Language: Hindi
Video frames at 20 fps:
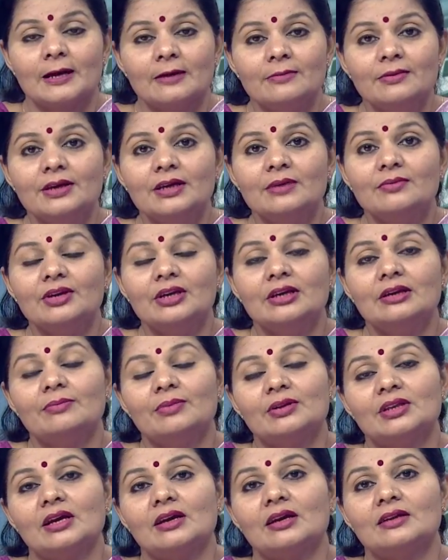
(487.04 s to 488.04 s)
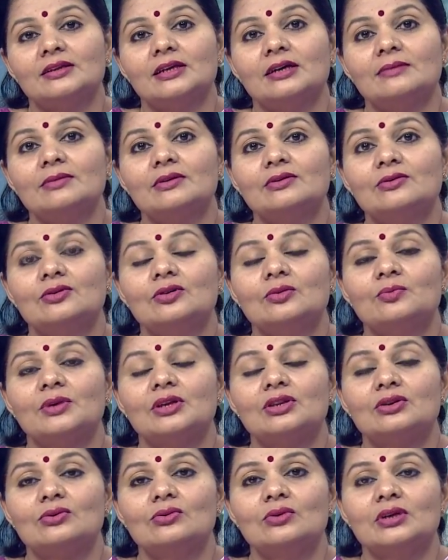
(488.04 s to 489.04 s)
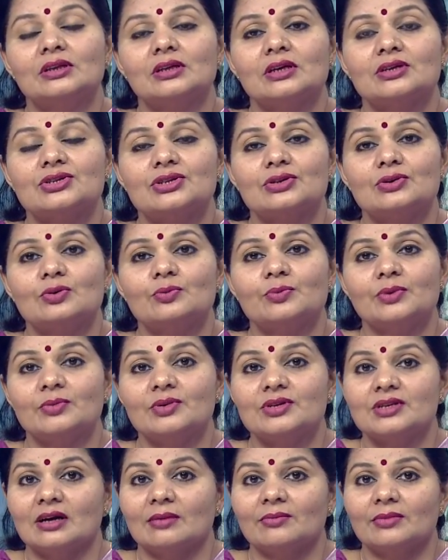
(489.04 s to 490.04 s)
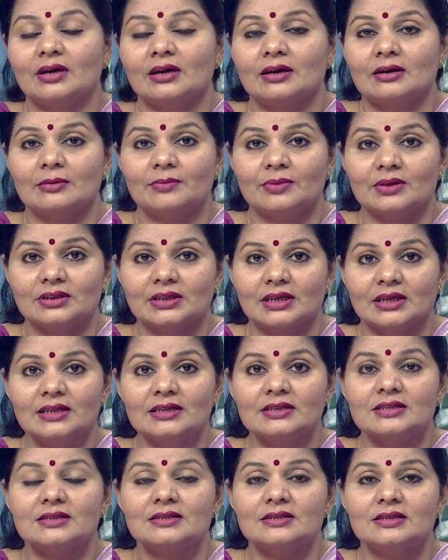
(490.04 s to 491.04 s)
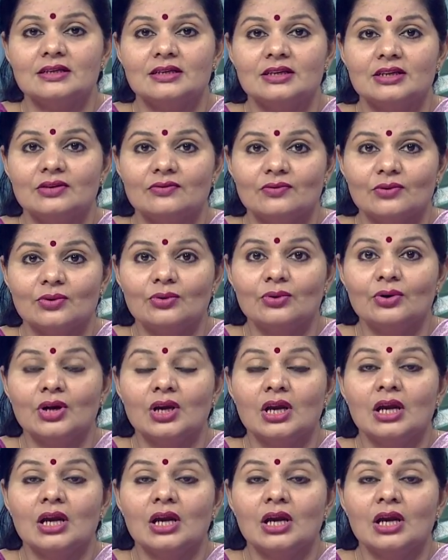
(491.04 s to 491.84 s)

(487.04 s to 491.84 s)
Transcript: कभी कभी प्रधानाध्यापक को प्रतिकूल अध्यक्ष के रूप में भी सामना आना पड़ता है जिससे कि वो